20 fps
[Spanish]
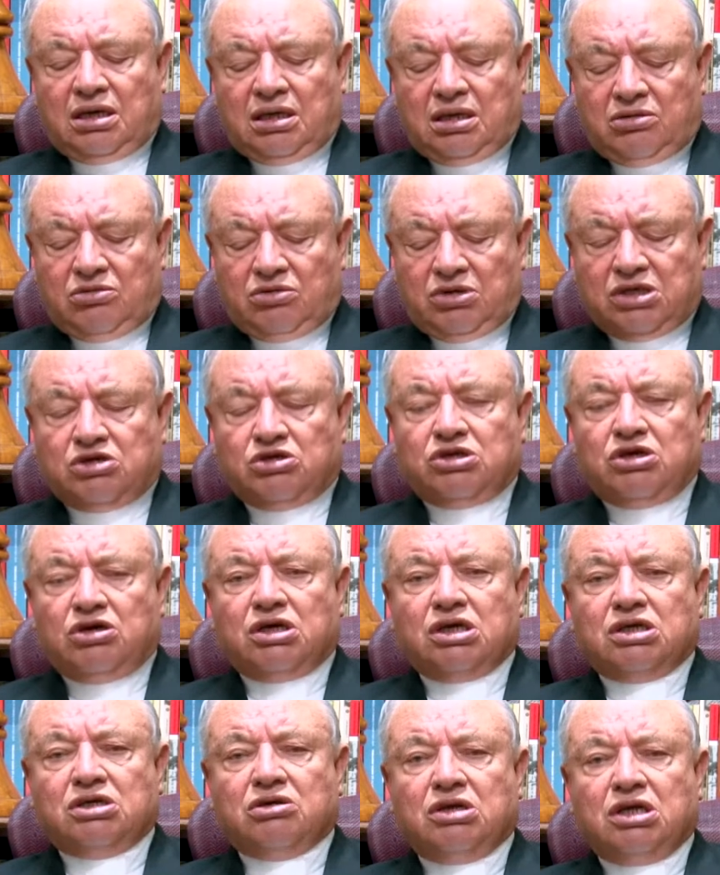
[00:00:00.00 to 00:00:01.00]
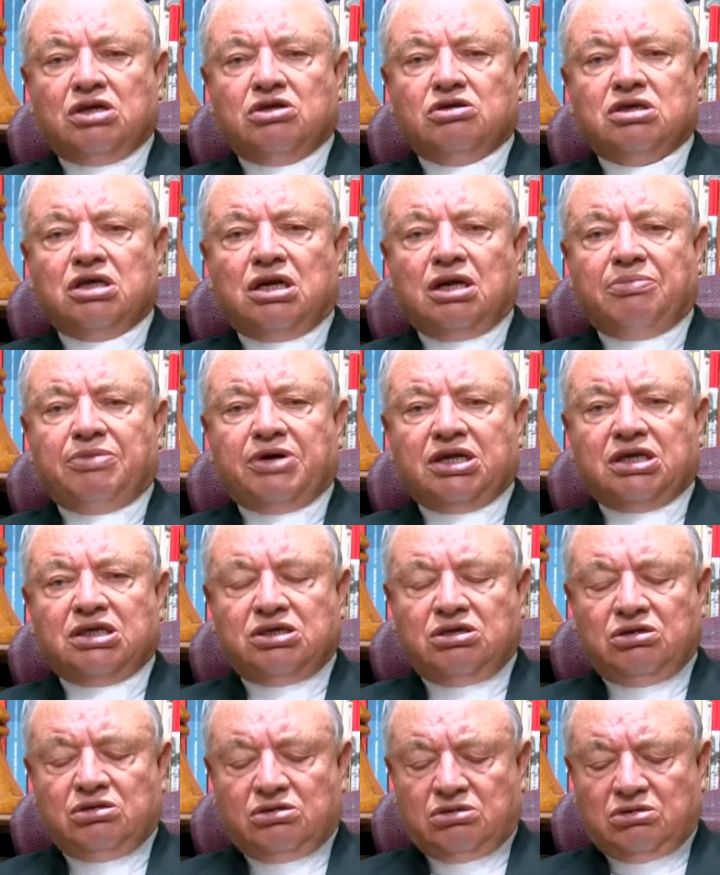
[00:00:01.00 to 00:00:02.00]
nuestro Señor Jesucristo se le
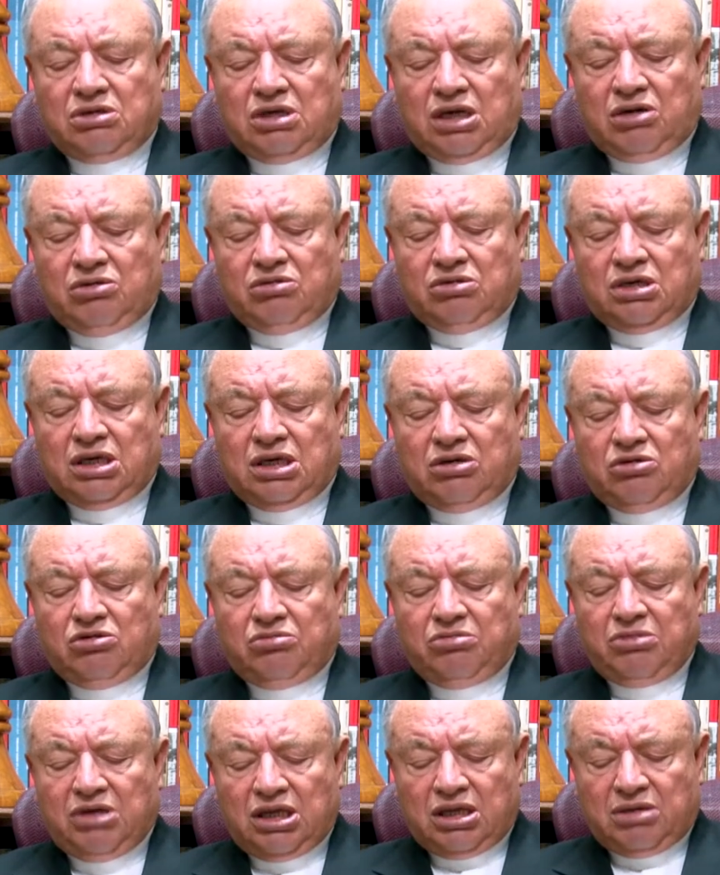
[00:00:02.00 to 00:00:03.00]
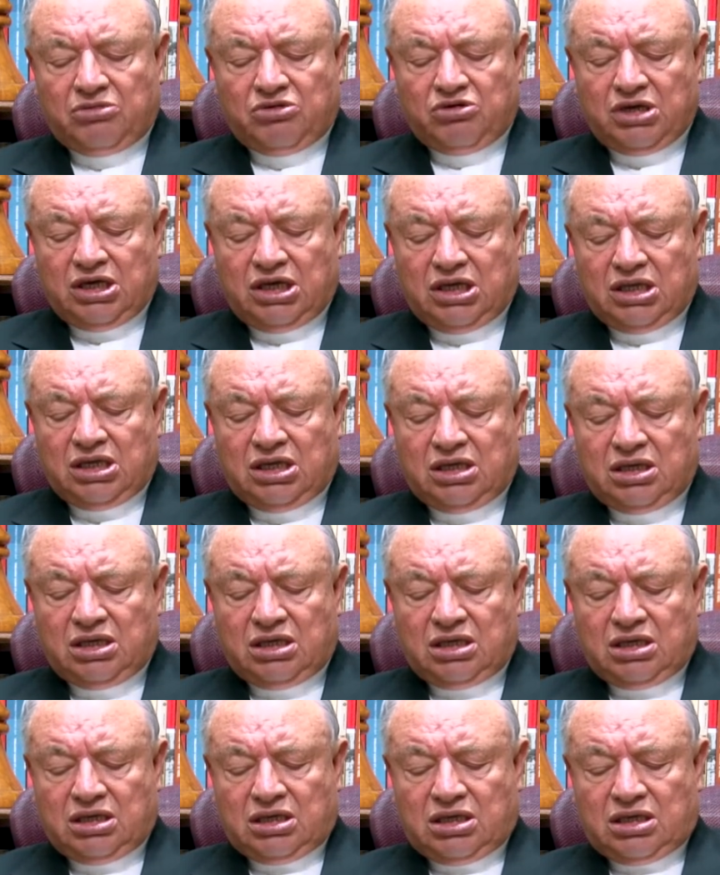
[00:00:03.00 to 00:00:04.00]
apareció a una humilde monjita
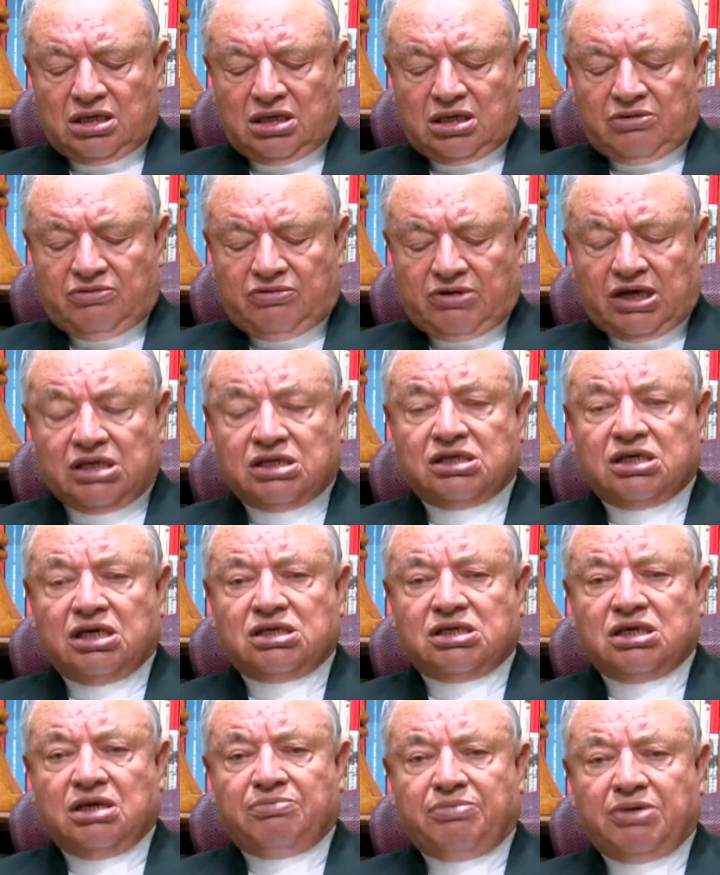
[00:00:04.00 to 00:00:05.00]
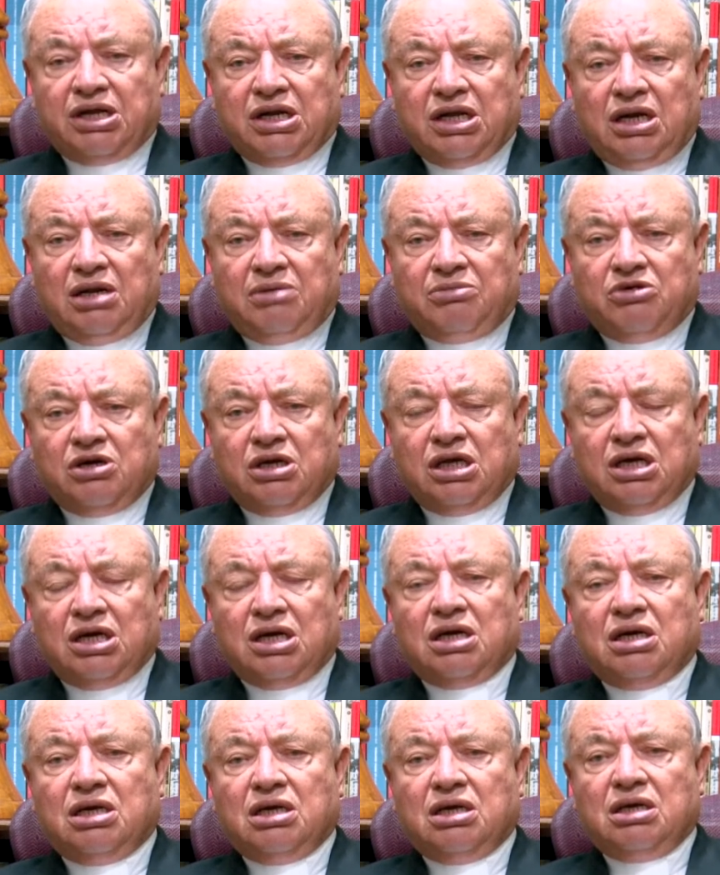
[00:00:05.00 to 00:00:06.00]
francesa en
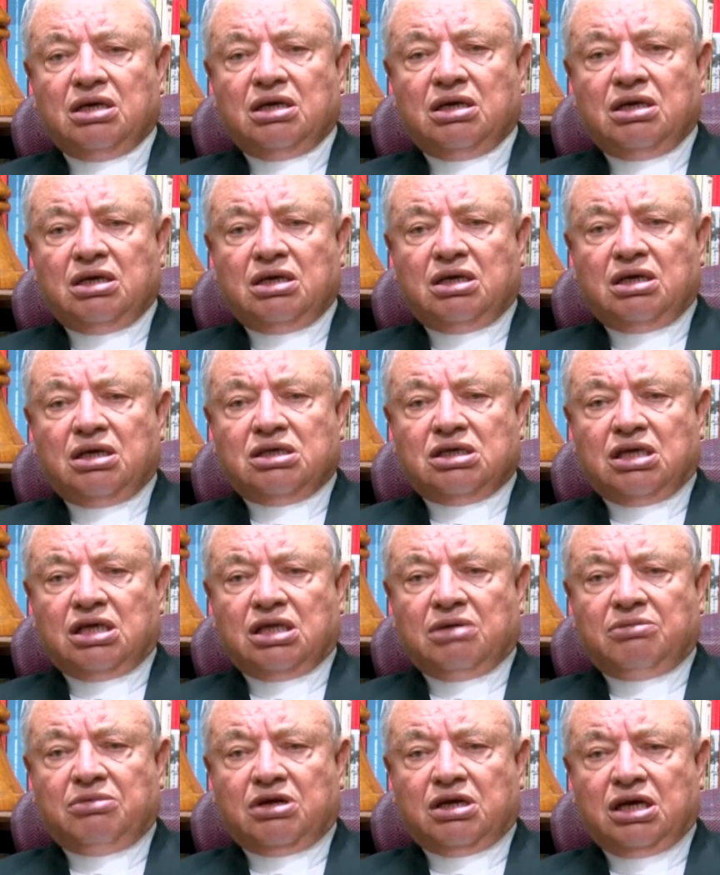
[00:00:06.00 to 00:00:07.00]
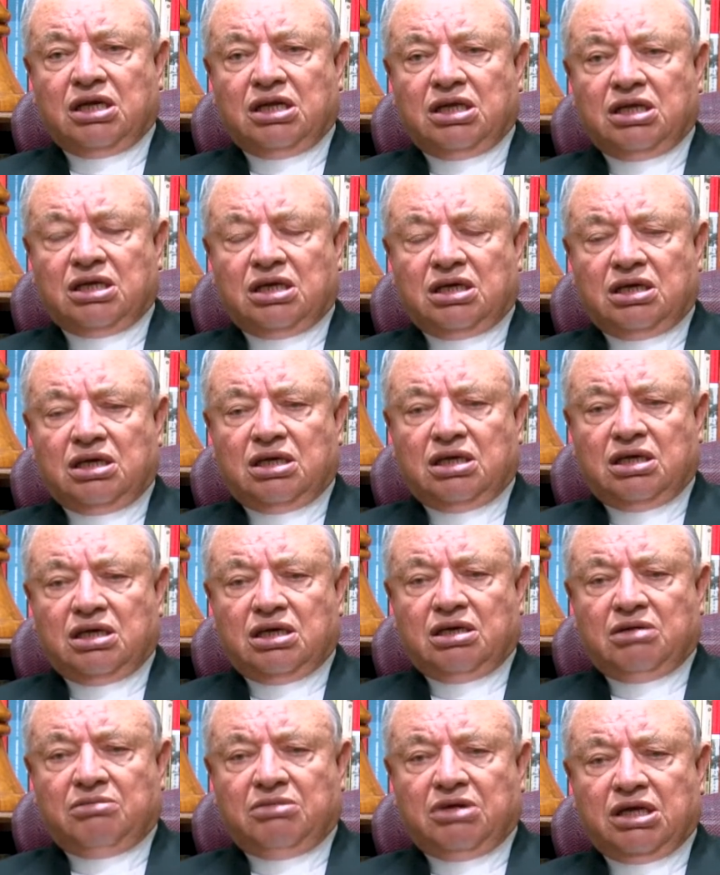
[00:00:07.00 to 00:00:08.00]
Paray-le-Monial, Santa Margarita
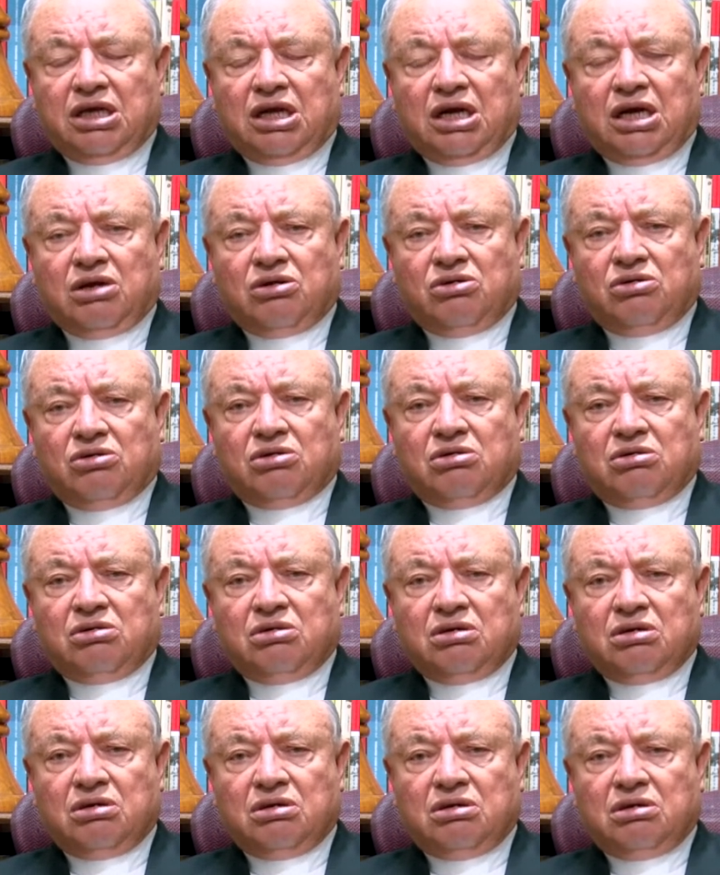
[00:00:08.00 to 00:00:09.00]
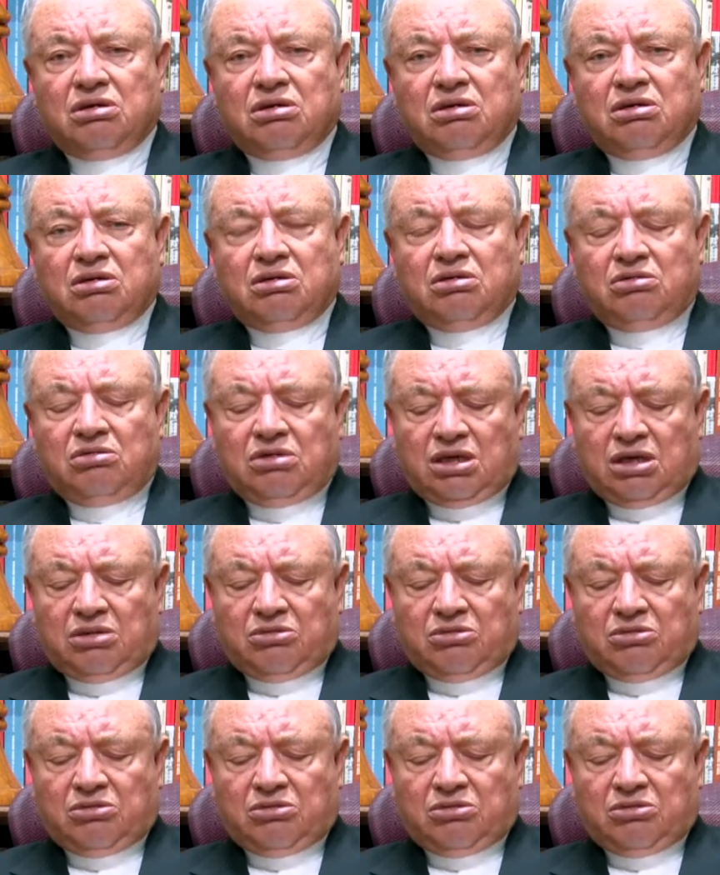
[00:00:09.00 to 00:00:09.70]
María Lacoque, una